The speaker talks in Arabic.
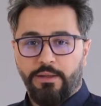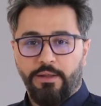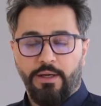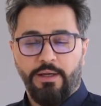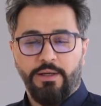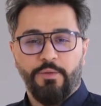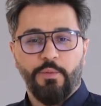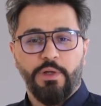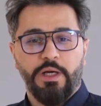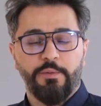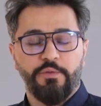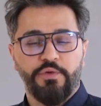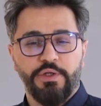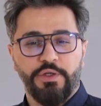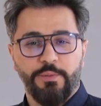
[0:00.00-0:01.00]
يا هلا
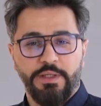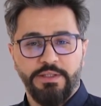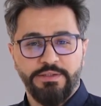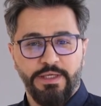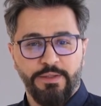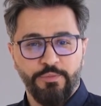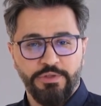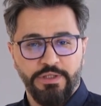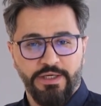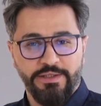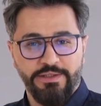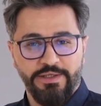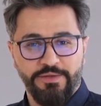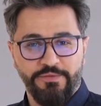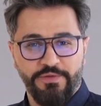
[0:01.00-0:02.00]
ومرحبا فيكم اعزائي
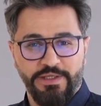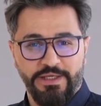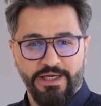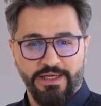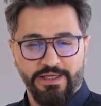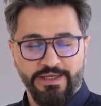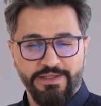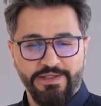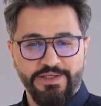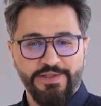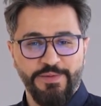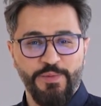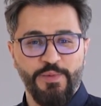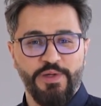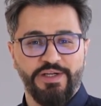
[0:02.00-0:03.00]
المشاهدين في حلقه
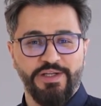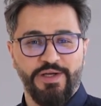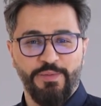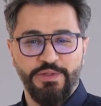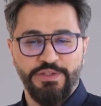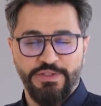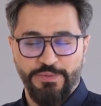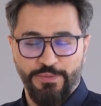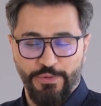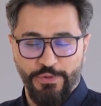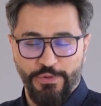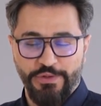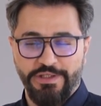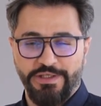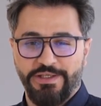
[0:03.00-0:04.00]
جديده من برنامج
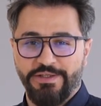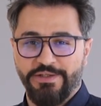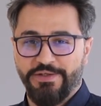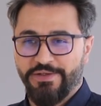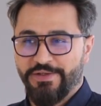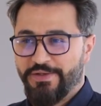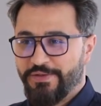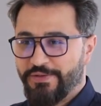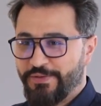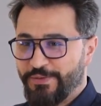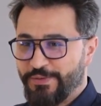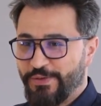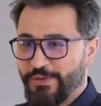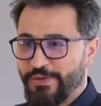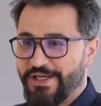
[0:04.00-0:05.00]
سبورت كلينك
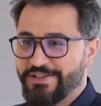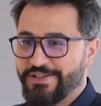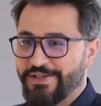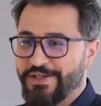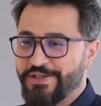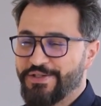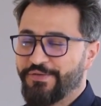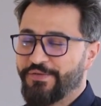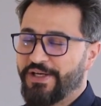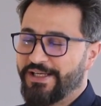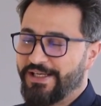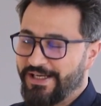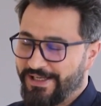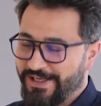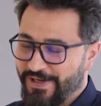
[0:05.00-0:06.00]
دكتور ياسر نجف
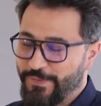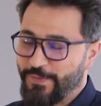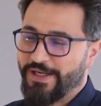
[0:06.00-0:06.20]
حياك الله